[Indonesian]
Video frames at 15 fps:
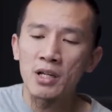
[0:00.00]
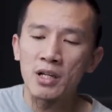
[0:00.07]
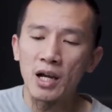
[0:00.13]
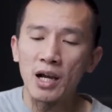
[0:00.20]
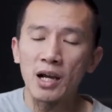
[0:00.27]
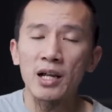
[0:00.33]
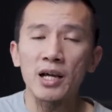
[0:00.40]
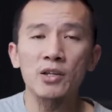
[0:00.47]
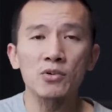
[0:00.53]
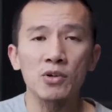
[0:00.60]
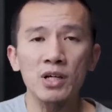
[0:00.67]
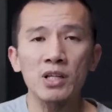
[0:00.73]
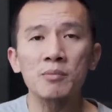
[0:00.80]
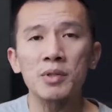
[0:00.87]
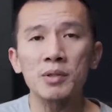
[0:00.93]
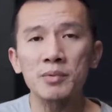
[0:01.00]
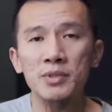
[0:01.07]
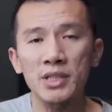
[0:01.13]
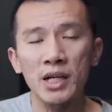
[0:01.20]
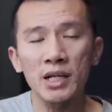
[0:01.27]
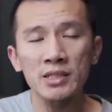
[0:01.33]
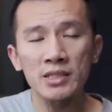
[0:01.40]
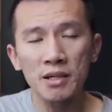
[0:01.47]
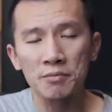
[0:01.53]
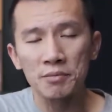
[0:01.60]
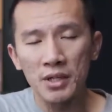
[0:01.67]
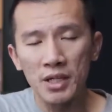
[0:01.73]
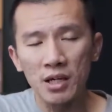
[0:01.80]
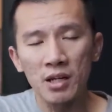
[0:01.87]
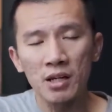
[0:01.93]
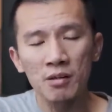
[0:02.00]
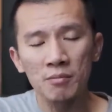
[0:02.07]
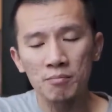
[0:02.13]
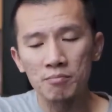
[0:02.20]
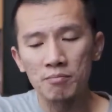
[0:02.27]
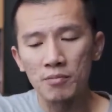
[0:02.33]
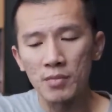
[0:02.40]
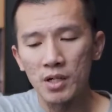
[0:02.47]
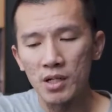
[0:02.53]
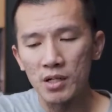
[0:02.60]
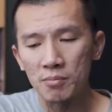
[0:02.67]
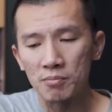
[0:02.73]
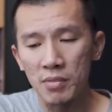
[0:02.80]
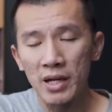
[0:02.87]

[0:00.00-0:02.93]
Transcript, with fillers: Nah, karena itulah teman-teman sekalian saya pikir uh,